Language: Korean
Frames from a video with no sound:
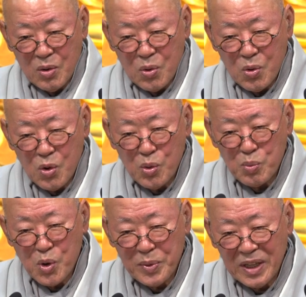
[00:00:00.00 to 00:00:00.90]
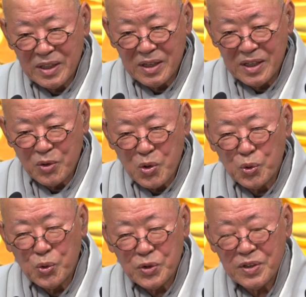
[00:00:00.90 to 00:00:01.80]
온몸에 털이
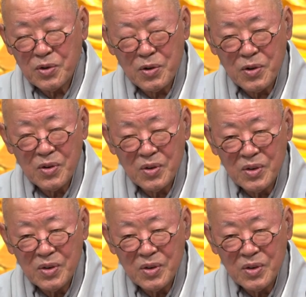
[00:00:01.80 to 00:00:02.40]
곤두서고